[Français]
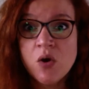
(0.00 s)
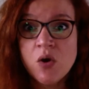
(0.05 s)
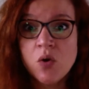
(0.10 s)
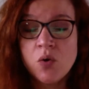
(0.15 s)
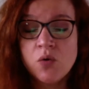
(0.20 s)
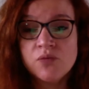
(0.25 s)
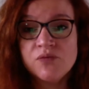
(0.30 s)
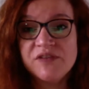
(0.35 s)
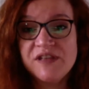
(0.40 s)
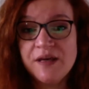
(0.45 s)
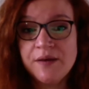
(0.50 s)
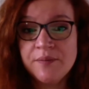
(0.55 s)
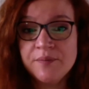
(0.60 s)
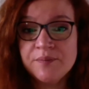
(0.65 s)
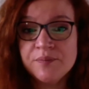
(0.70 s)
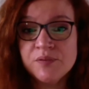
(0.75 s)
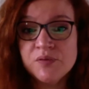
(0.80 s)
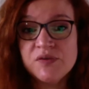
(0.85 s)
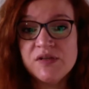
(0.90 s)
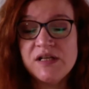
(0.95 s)
on vient
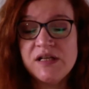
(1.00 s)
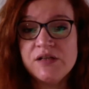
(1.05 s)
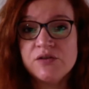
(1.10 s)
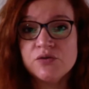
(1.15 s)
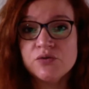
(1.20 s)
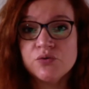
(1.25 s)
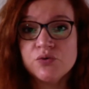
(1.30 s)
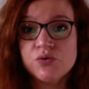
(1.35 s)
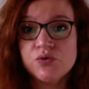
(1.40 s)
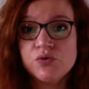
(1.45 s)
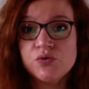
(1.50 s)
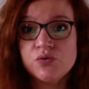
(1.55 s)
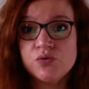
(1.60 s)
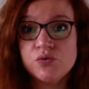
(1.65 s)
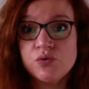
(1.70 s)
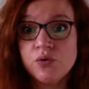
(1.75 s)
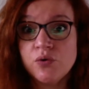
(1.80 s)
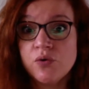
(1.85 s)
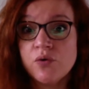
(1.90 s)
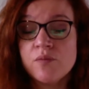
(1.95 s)
poser les choses
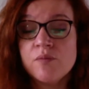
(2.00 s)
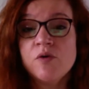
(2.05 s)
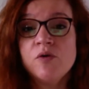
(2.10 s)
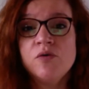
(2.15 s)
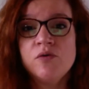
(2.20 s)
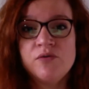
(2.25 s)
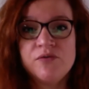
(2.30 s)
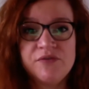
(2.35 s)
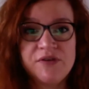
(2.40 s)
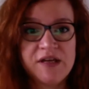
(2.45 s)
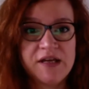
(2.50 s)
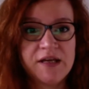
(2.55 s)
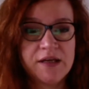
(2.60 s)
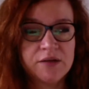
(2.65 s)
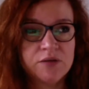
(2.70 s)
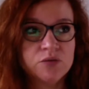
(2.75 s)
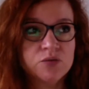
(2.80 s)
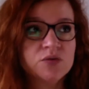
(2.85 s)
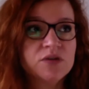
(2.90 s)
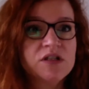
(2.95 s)
sur comment le faire.
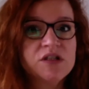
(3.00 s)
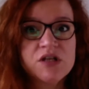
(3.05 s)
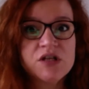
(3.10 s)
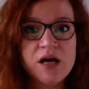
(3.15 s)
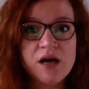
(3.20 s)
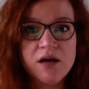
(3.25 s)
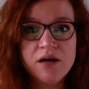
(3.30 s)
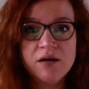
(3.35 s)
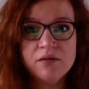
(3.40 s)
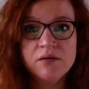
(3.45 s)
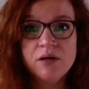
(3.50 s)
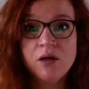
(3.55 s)
Donc déjà,